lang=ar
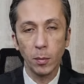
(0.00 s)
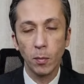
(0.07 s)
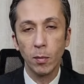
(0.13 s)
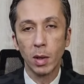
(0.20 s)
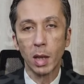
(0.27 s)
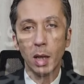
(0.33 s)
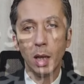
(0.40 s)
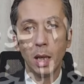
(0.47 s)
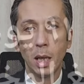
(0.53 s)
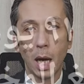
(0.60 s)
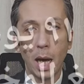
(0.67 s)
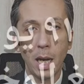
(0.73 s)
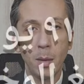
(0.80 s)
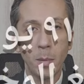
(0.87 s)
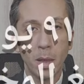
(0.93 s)
20.47%
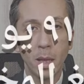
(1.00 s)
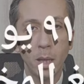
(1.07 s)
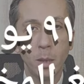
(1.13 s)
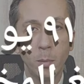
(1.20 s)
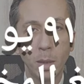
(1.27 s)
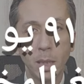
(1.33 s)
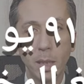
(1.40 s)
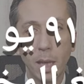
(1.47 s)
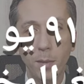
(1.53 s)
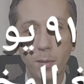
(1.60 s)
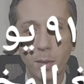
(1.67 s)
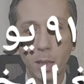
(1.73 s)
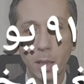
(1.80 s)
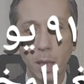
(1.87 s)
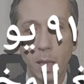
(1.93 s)
على مثال ال
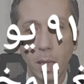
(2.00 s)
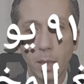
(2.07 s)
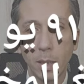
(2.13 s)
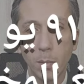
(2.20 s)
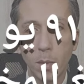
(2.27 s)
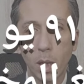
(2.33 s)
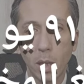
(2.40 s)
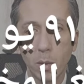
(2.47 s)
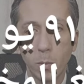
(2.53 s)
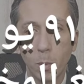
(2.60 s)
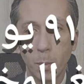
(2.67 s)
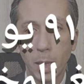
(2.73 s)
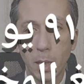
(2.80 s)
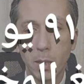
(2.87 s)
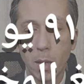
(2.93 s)
100000 كده اللي هيتم
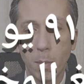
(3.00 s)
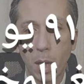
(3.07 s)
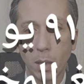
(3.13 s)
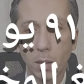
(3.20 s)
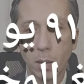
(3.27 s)
خصمه من حساب